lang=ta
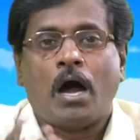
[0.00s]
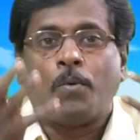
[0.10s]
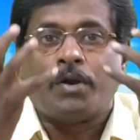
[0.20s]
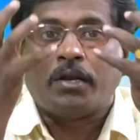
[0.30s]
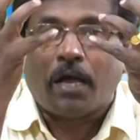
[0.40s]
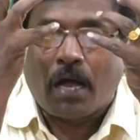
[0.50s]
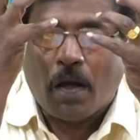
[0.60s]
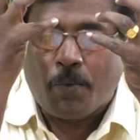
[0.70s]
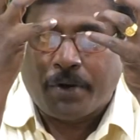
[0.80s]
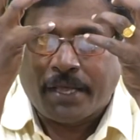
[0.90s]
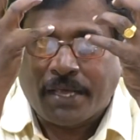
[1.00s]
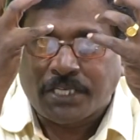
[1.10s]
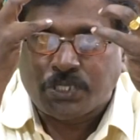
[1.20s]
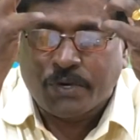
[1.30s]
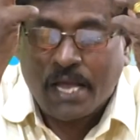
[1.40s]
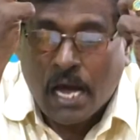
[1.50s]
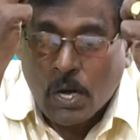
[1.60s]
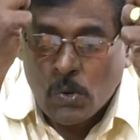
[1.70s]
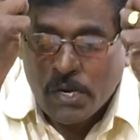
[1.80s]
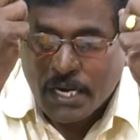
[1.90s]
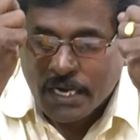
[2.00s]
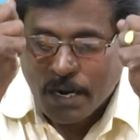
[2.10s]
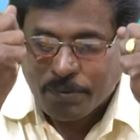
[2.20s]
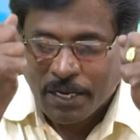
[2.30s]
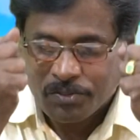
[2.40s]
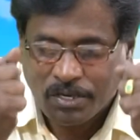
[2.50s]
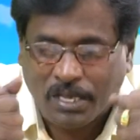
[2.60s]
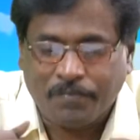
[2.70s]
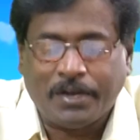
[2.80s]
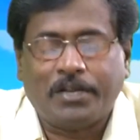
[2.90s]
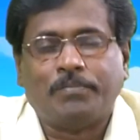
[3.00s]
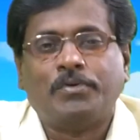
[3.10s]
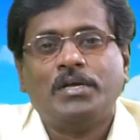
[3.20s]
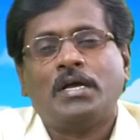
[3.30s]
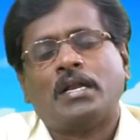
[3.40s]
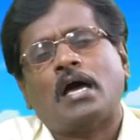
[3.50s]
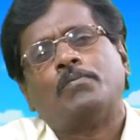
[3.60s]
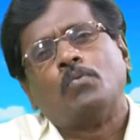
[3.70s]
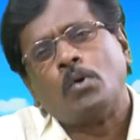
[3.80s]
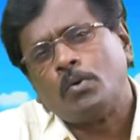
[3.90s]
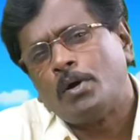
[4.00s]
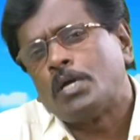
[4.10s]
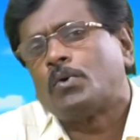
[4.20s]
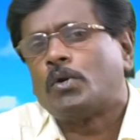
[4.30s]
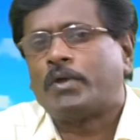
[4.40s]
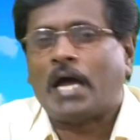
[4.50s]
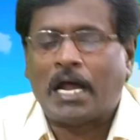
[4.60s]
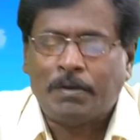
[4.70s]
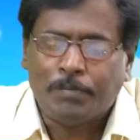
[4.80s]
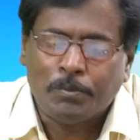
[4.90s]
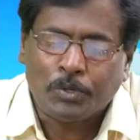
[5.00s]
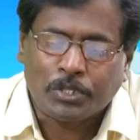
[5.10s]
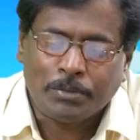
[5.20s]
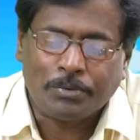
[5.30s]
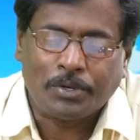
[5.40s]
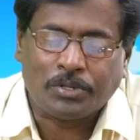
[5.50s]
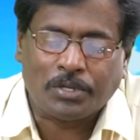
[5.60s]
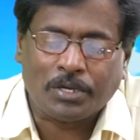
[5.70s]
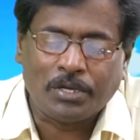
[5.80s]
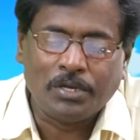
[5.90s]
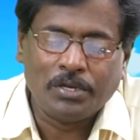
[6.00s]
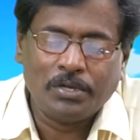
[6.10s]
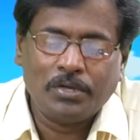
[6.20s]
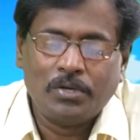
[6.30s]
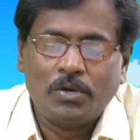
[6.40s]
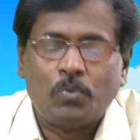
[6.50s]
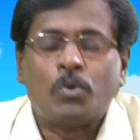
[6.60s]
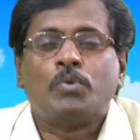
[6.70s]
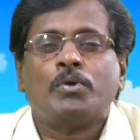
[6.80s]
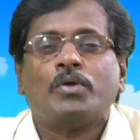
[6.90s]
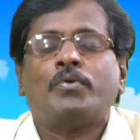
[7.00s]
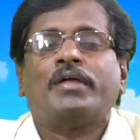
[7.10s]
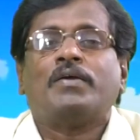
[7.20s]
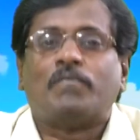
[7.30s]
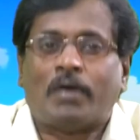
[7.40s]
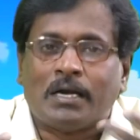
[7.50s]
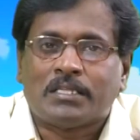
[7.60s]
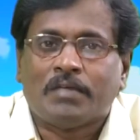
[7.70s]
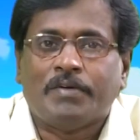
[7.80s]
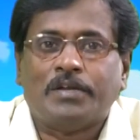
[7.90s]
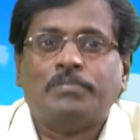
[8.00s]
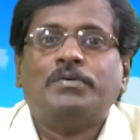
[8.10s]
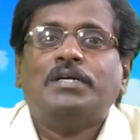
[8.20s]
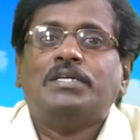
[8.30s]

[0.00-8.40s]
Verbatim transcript: அவரில் அவருடைய இயேசுடைய அருளில் நாம் நிலைத்திருக்க வேண்டும் நாம் ஒருவருக்கு ஒருவர் அன்பு முத்தம் கொடுத்து ஒருவரை ஒரே வாழ்த்த வேண்டும்